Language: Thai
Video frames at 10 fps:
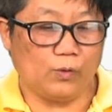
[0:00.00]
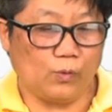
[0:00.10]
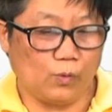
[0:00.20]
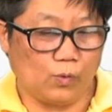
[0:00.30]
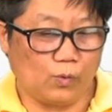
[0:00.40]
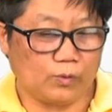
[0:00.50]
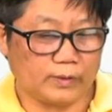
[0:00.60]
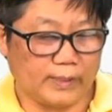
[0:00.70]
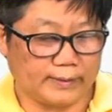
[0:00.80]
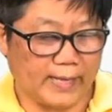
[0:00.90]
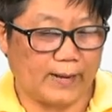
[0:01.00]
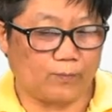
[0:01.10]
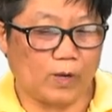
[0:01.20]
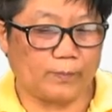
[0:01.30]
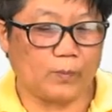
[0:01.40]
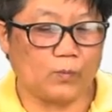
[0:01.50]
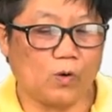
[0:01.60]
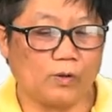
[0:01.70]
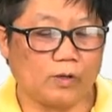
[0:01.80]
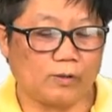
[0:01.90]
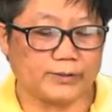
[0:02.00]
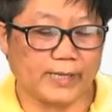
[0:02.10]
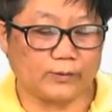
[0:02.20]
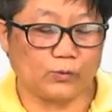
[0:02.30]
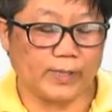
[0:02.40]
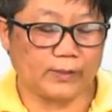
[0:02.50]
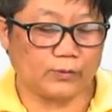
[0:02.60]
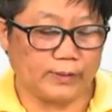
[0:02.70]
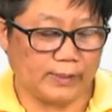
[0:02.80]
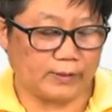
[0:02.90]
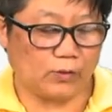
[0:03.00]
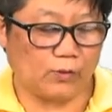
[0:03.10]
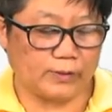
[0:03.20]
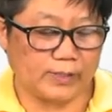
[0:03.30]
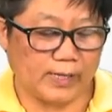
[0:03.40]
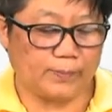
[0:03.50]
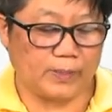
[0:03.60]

ดูติดตามความเข้มข้นของสารตัวใดตัวหนึ่ง โดยใช้